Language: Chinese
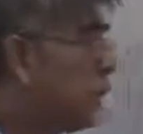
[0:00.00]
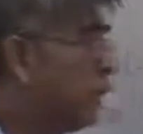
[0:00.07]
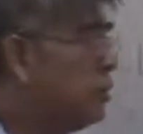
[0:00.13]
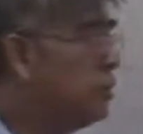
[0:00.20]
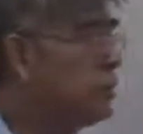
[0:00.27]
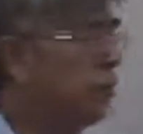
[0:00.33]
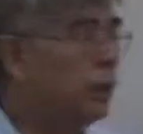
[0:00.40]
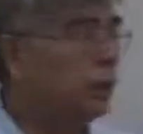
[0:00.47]

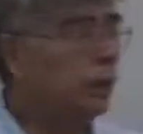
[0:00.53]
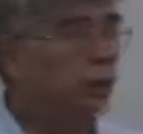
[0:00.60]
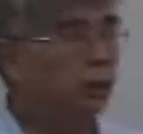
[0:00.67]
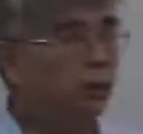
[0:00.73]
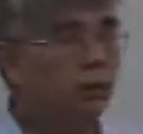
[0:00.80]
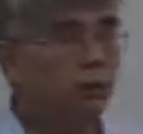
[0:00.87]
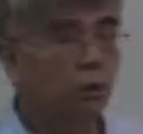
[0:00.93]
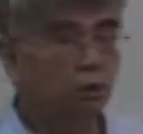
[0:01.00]
残余项里
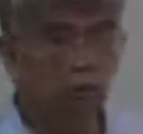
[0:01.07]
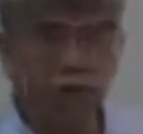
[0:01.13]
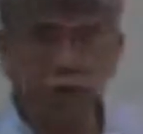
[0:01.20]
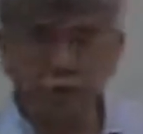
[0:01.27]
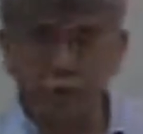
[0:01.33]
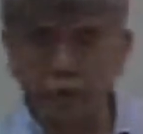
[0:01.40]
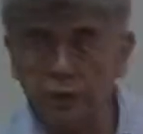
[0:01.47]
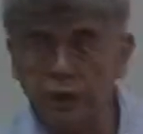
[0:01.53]
头有
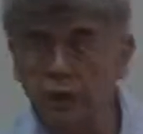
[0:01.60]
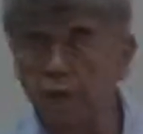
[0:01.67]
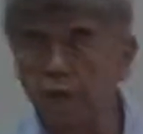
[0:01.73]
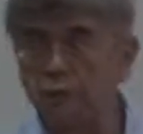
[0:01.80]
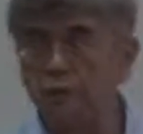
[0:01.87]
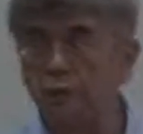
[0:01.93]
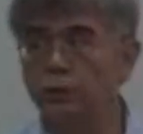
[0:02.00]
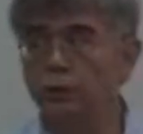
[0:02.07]
时间
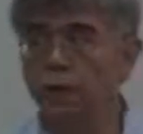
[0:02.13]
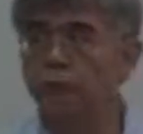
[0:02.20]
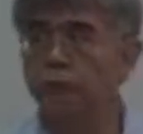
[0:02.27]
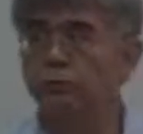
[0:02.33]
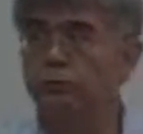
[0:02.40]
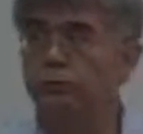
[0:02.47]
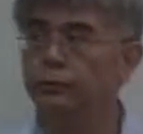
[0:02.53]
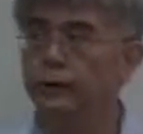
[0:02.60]
性的这种
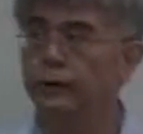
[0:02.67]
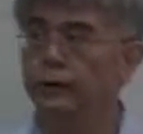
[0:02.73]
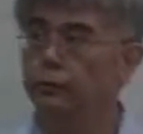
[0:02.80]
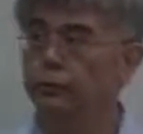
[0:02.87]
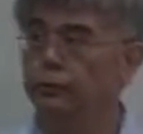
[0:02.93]
概念存在，